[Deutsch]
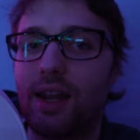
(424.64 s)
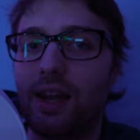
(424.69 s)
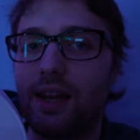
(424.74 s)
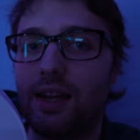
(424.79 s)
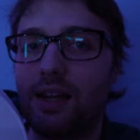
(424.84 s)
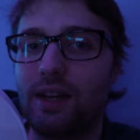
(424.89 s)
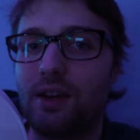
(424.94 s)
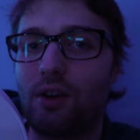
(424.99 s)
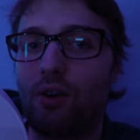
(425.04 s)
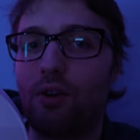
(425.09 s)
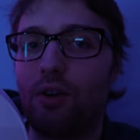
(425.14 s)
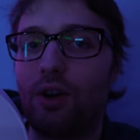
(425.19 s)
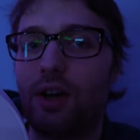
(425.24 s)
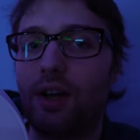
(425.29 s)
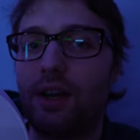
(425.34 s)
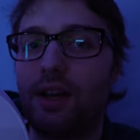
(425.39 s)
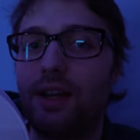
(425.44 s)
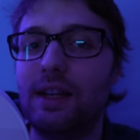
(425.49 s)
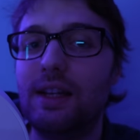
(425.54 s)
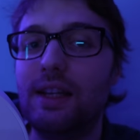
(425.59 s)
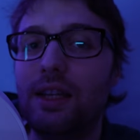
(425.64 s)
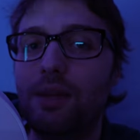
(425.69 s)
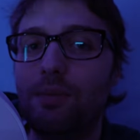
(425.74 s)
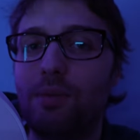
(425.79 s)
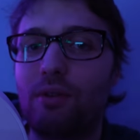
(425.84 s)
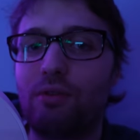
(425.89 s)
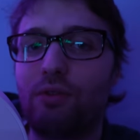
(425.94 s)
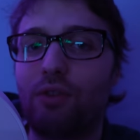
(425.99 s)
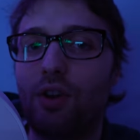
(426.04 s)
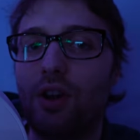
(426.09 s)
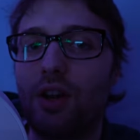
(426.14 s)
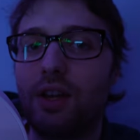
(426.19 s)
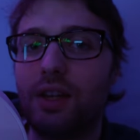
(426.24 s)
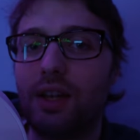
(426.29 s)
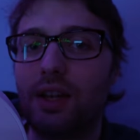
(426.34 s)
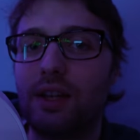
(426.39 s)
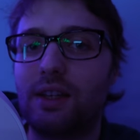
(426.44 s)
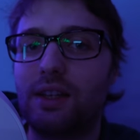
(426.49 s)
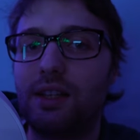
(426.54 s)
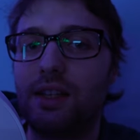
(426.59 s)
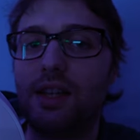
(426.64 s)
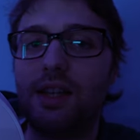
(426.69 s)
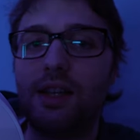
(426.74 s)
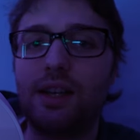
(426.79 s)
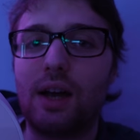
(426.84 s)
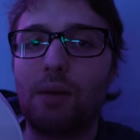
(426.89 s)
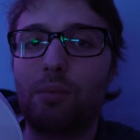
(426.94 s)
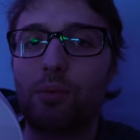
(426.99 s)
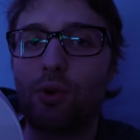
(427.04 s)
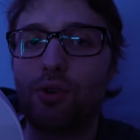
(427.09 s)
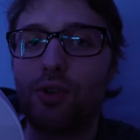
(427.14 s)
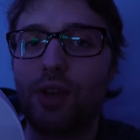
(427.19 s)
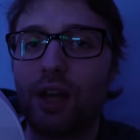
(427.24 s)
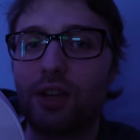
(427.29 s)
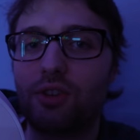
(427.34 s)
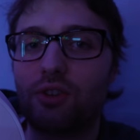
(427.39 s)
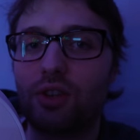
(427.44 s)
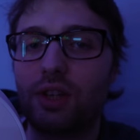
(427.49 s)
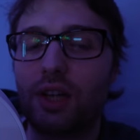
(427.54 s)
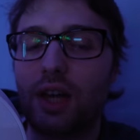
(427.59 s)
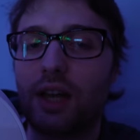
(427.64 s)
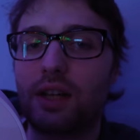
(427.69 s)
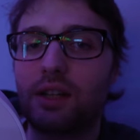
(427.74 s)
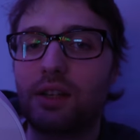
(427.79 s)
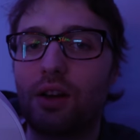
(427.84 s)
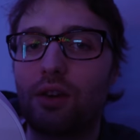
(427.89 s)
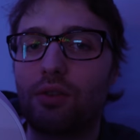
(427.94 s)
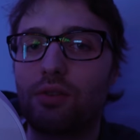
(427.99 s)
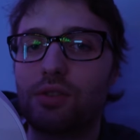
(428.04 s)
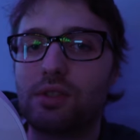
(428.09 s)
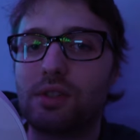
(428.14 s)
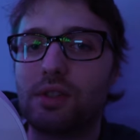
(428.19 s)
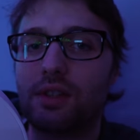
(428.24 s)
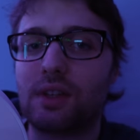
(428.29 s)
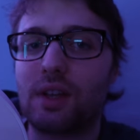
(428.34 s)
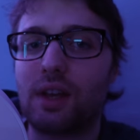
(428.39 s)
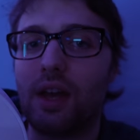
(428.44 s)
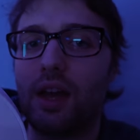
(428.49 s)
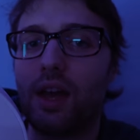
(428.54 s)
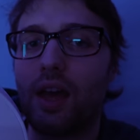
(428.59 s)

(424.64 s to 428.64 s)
nennen ihn auch liebevoll den China Projektor 3000.